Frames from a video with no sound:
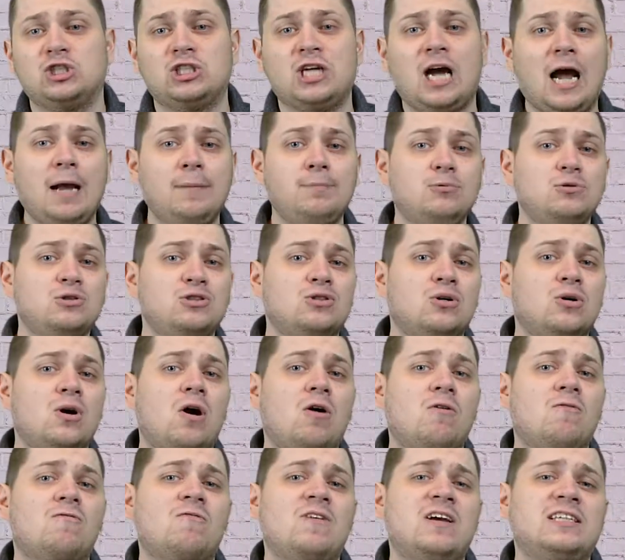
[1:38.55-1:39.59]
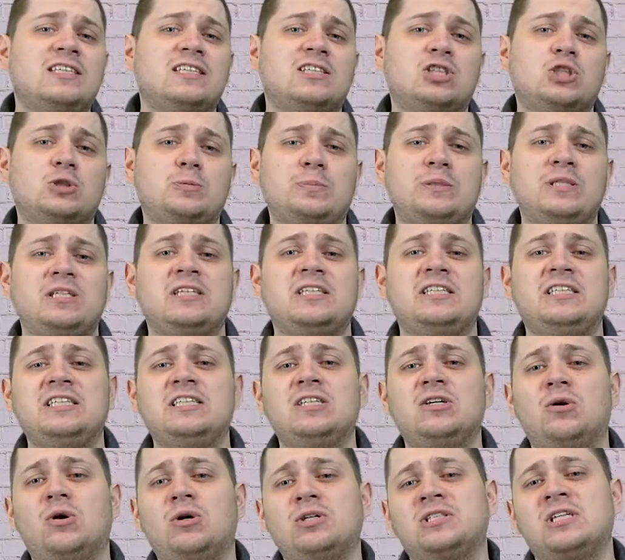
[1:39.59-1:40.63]
Schreibt uns doch, auf welcher Spiele
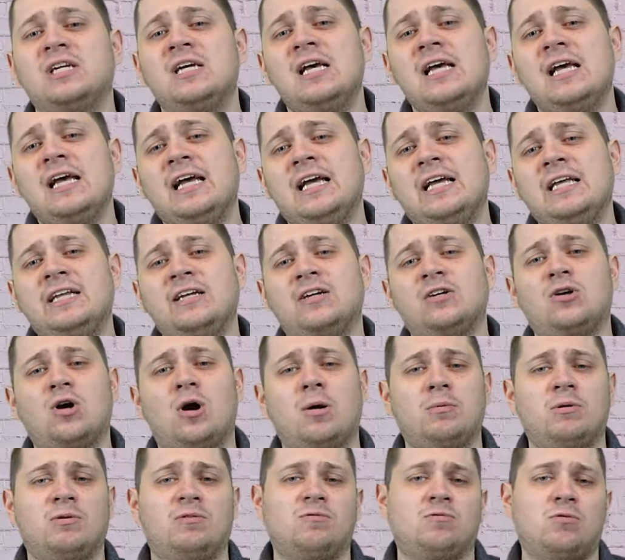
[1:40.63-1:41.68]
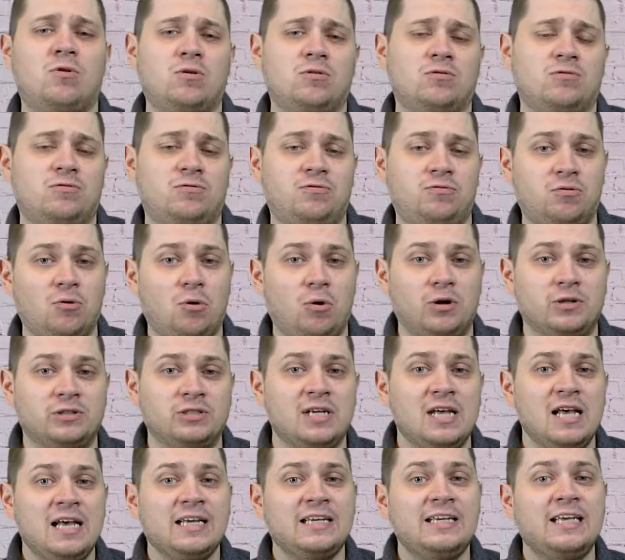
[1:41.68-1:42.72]
ihr euch in den kommenden Wochen freut.
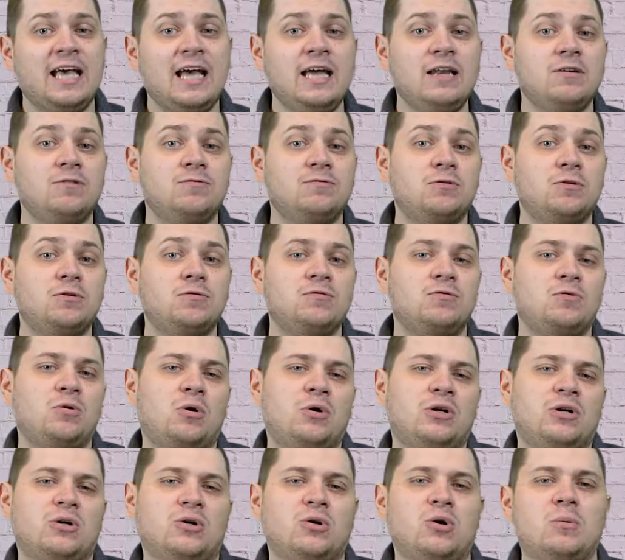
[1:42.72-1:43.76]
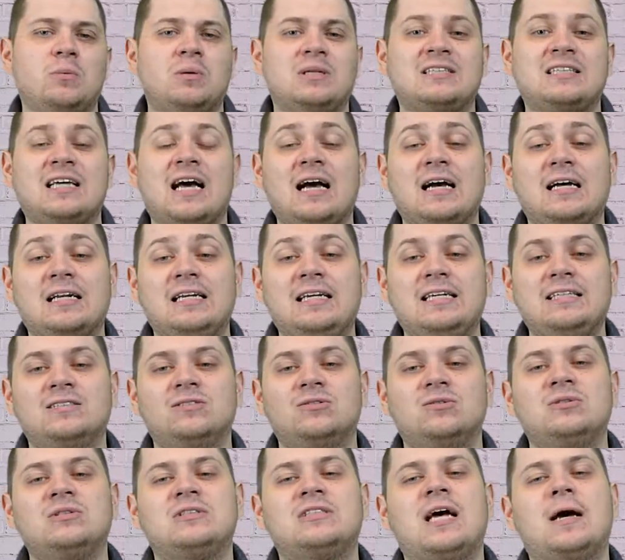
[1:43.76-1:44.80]
Gerne würden wir eure Kommentare
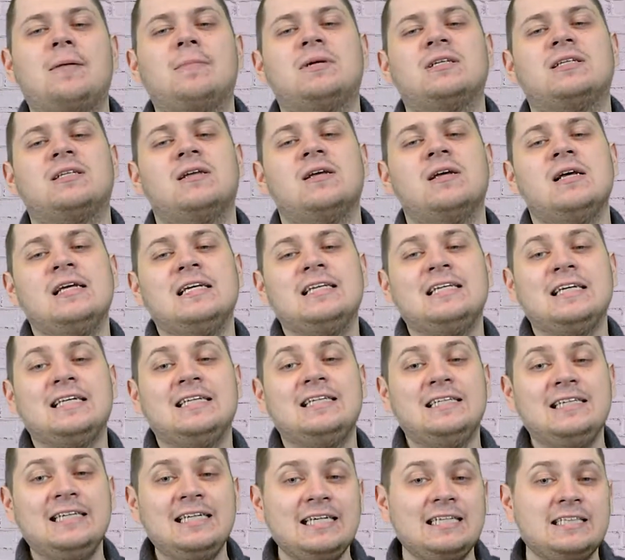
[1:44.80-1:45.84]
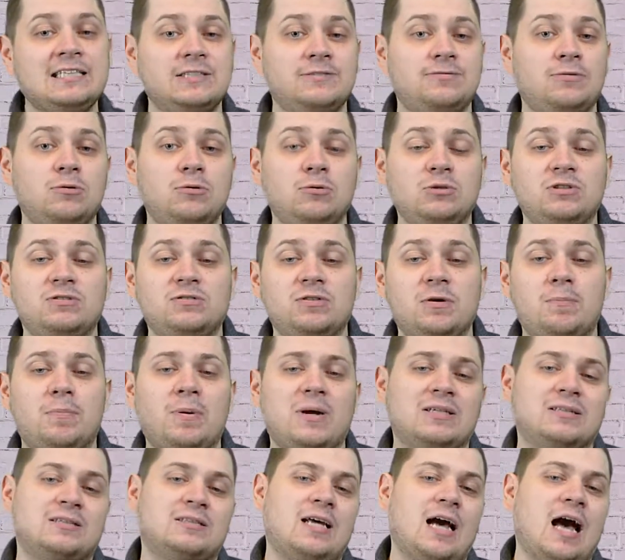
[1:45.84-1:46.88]
lesen und damit ihr nichts von uns
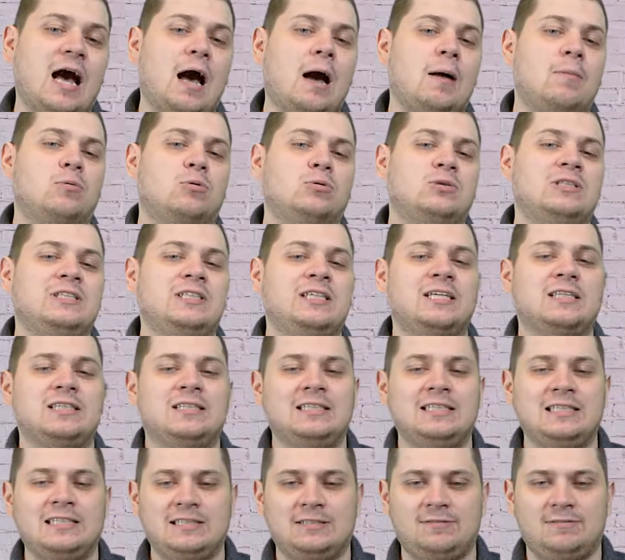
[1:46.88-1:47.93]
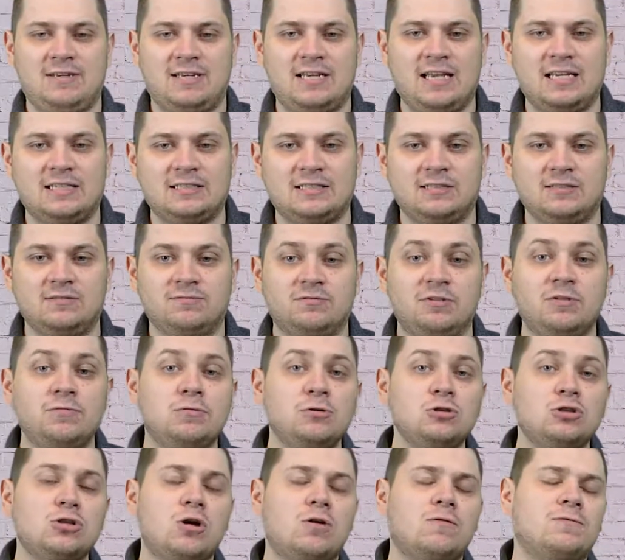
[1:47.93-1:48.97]
verpasst, abonnieren nicht vergessen. Wir
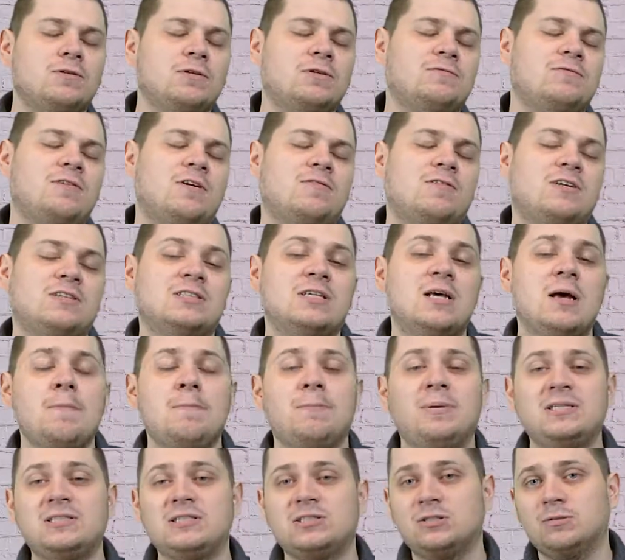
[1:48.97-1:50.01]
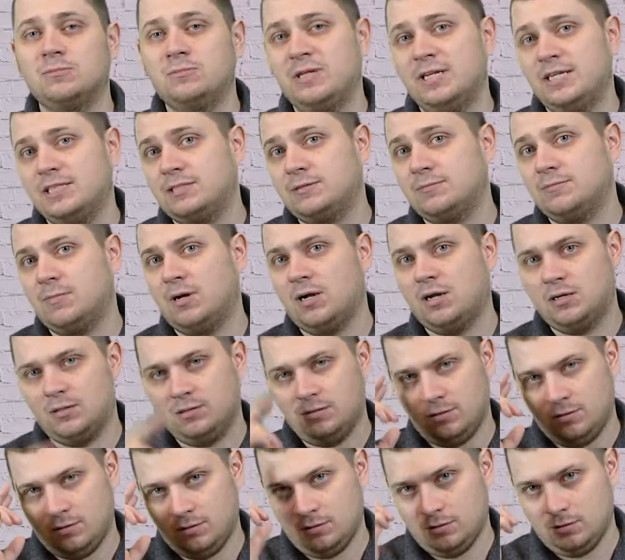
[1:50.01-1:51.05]
wünschen auf jeden Fall was. Bis zum nächsten Mal.
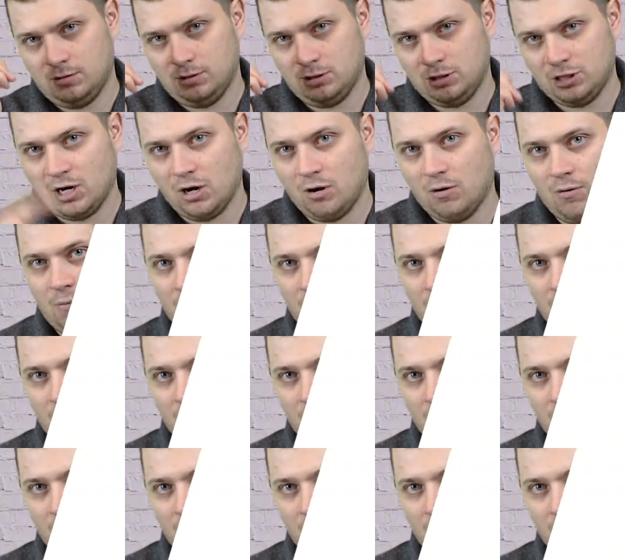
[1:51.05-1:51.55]
Ciao.